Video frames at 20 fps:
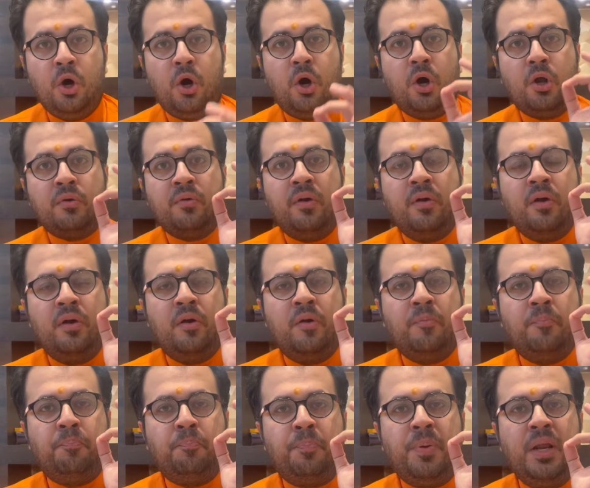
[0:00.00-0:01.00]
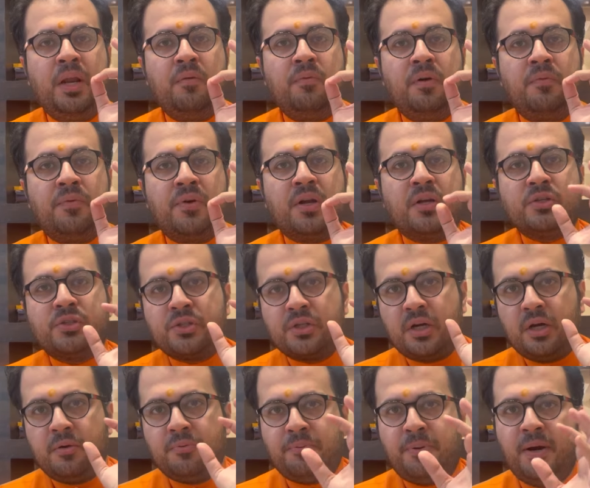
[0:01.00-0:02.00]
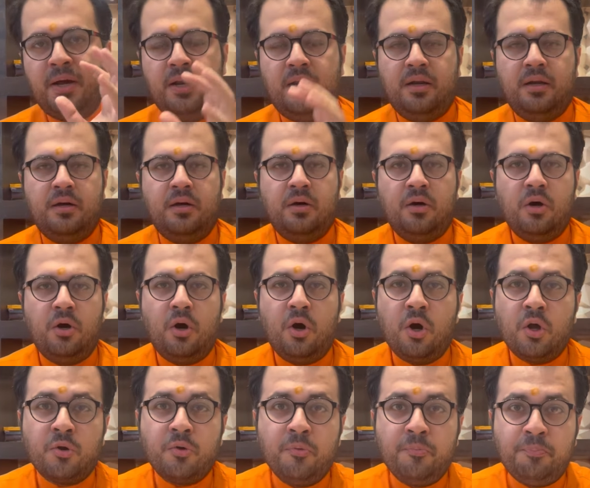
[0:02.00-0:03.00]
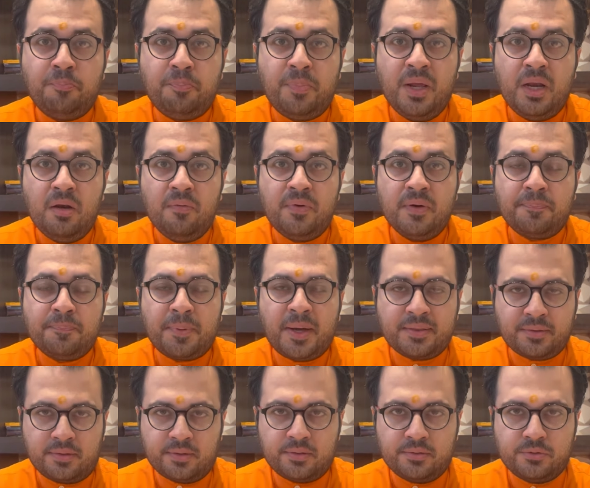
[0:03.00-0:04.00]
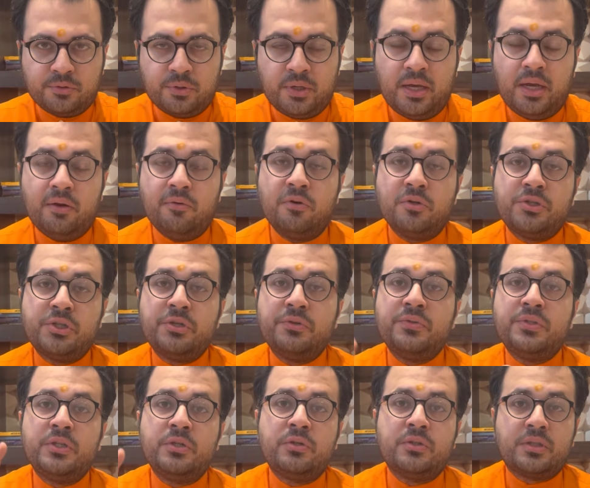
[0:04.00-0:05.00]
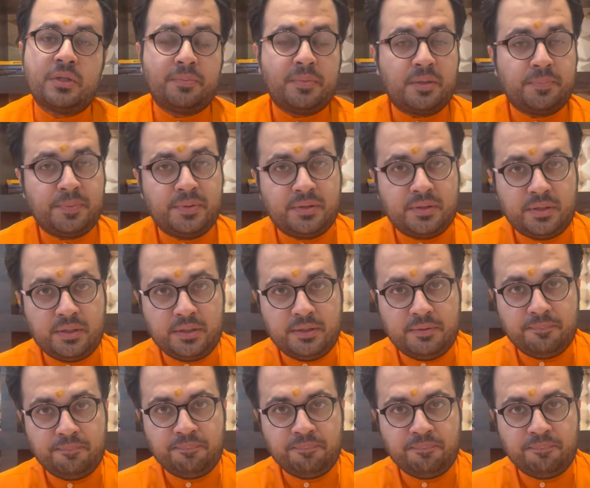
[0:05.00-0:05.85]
और बिल्व वृक्ष का फल और बिल्व पत्र जो है वो शिव जी को समर्पित करें